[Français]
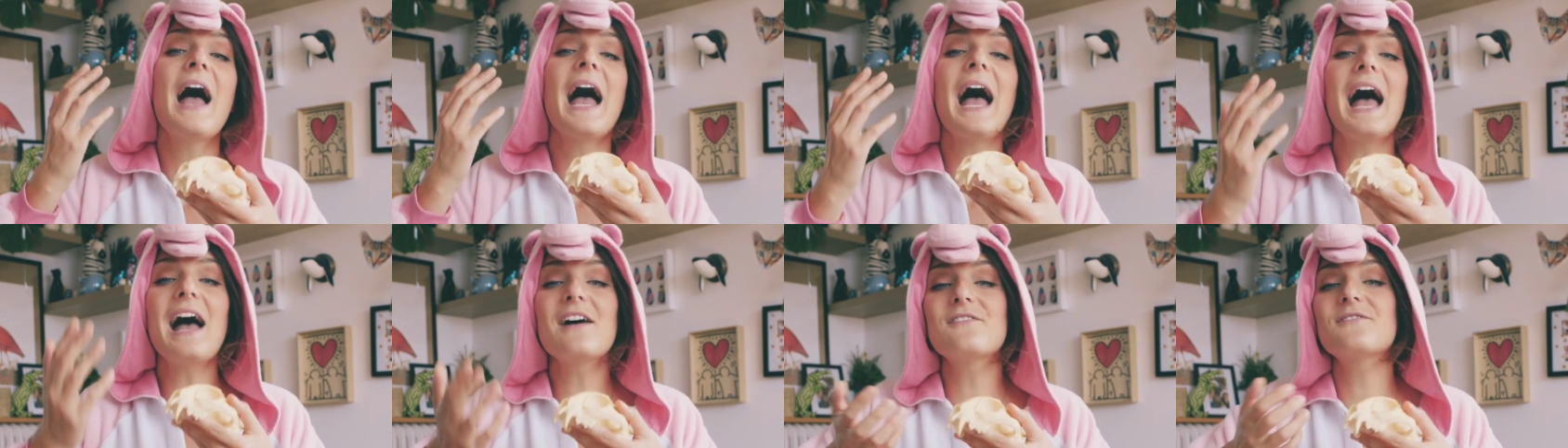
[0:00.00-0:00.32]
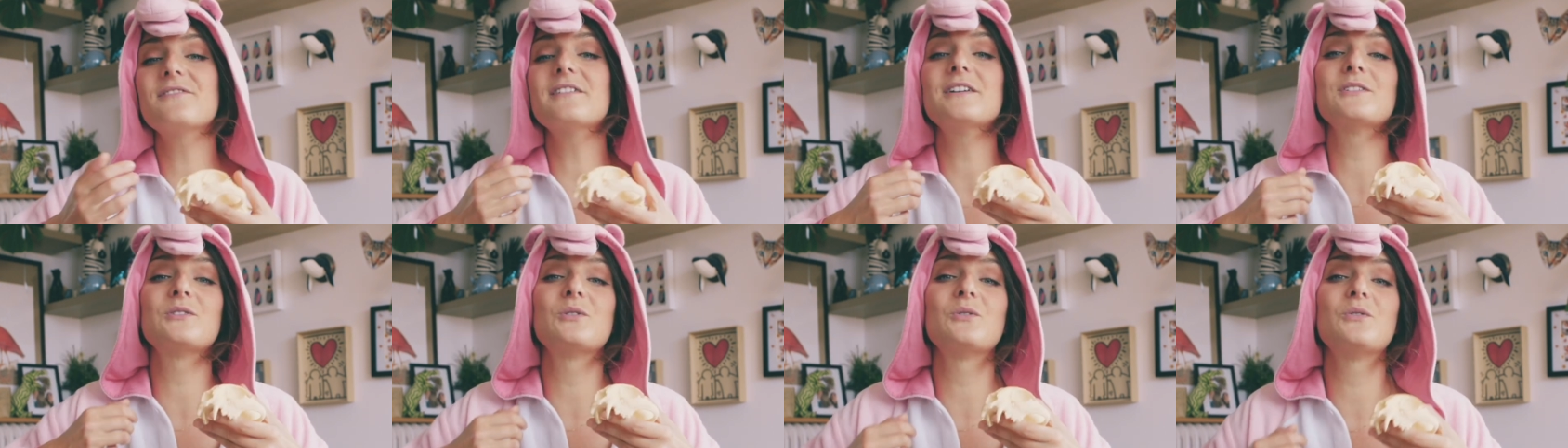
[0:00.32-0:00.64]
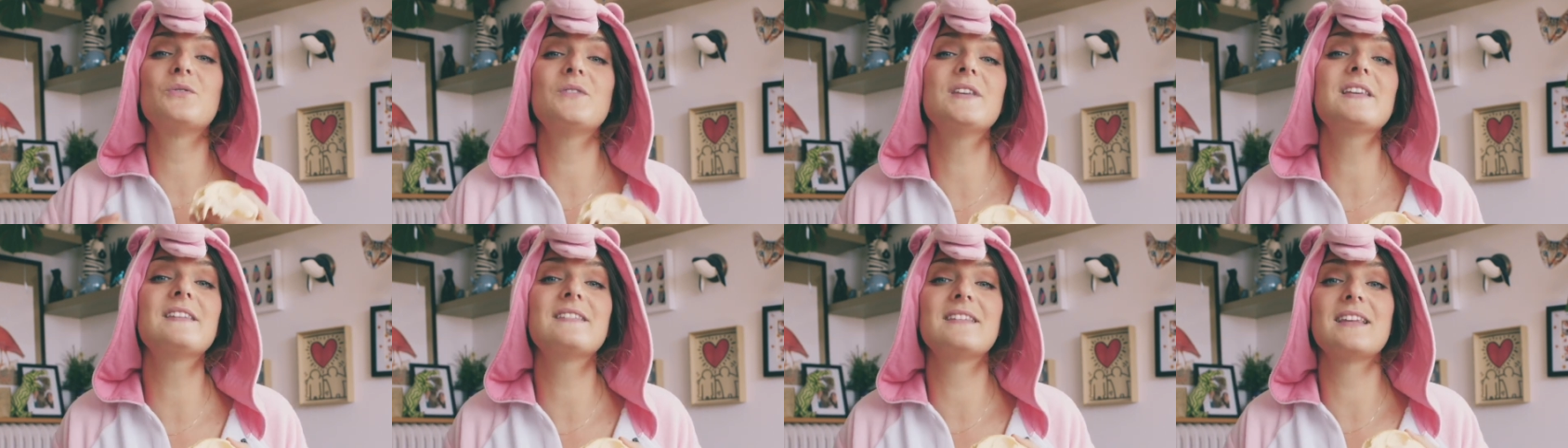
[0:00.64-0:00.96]
afin de
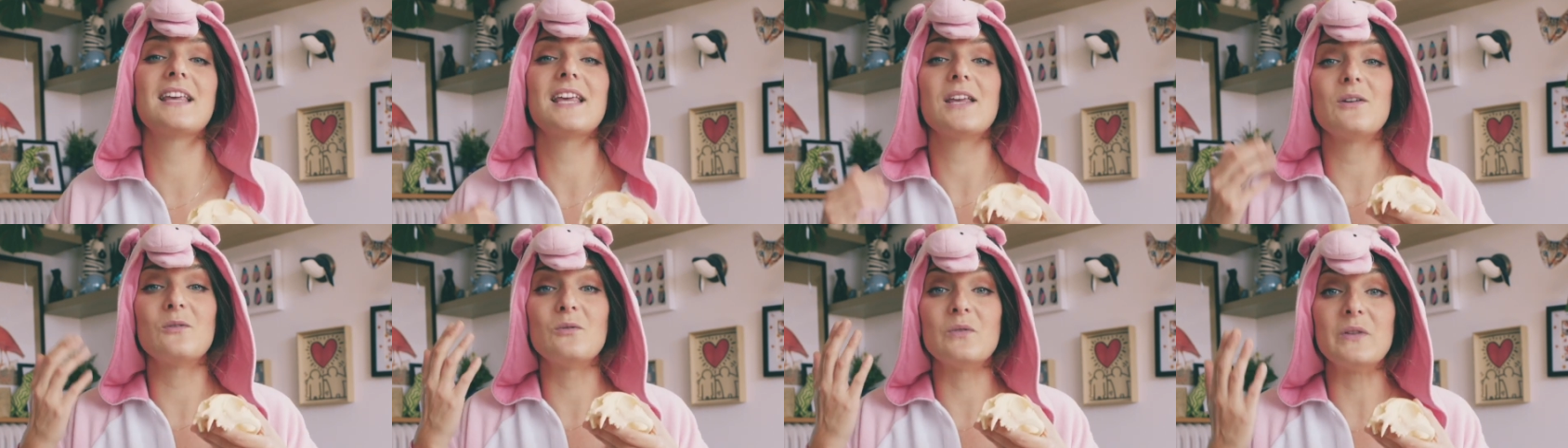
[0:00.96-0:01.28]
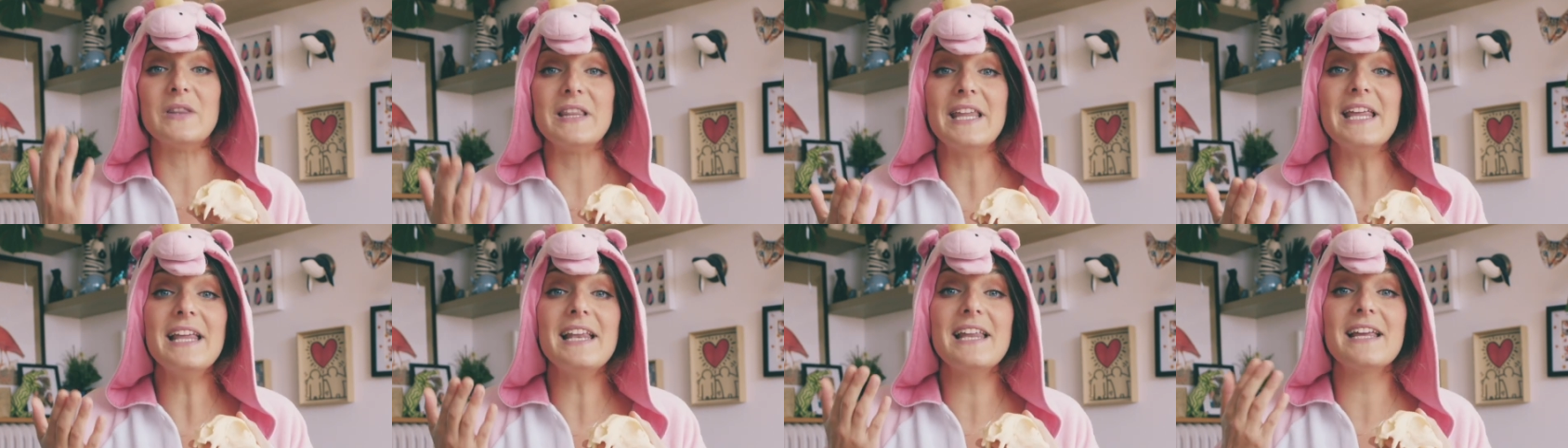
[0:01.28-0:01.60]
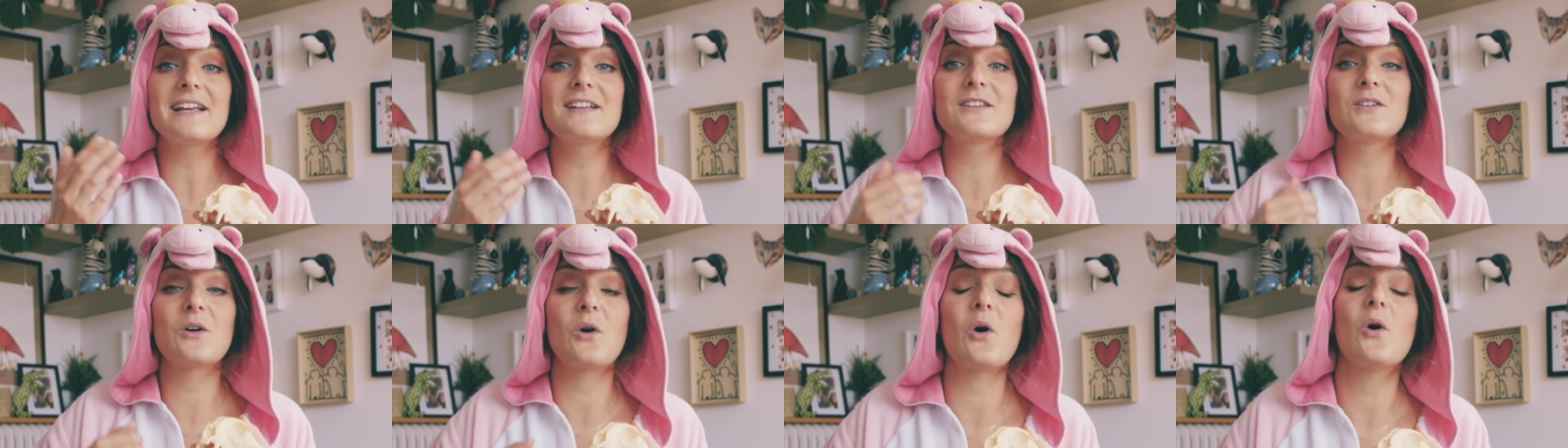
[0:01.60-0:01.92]
fixer une
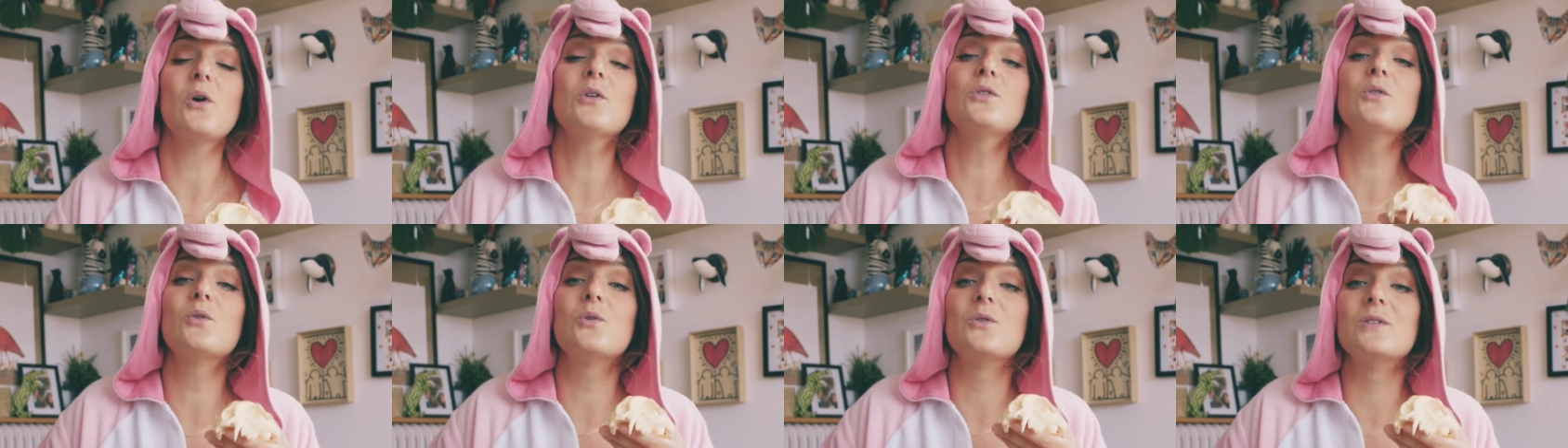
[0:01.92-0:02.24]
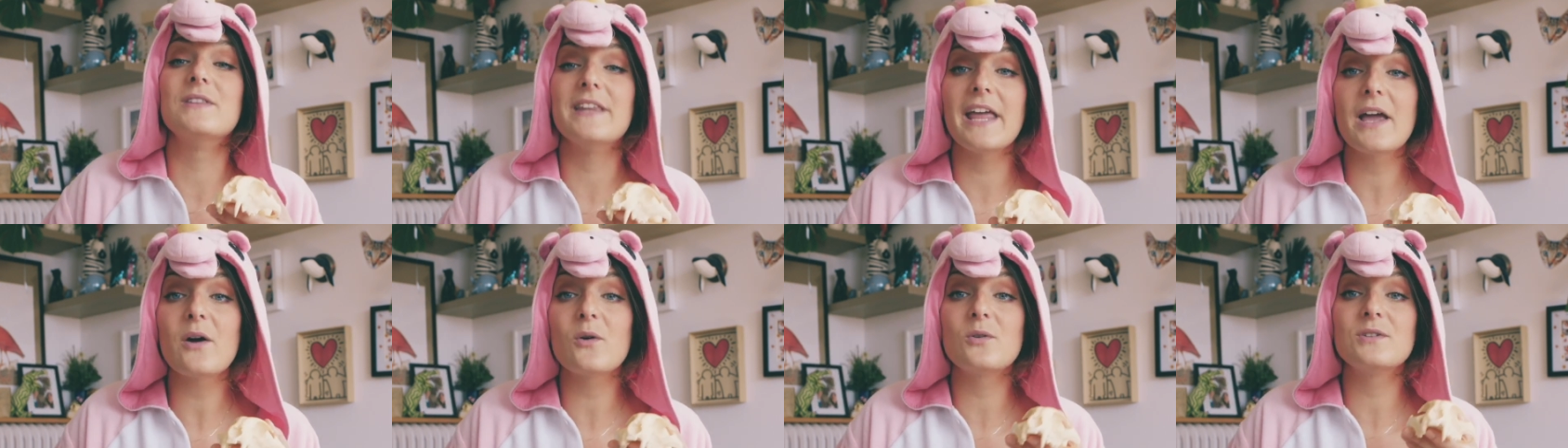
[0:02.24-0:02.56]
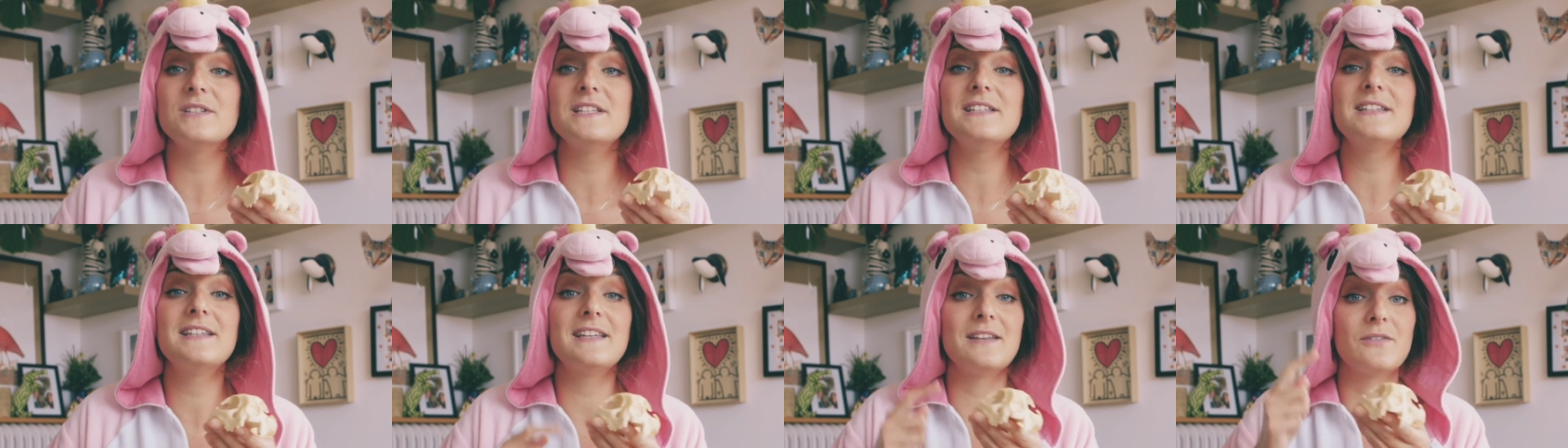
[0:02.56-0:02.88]
électrode au nerf
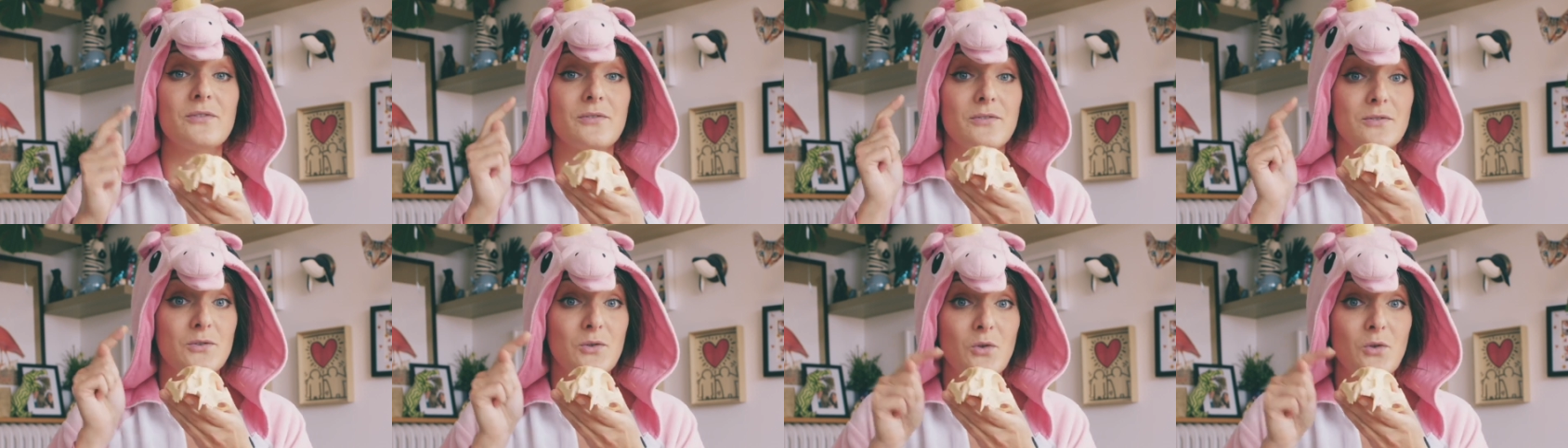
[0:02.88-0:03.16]
auditif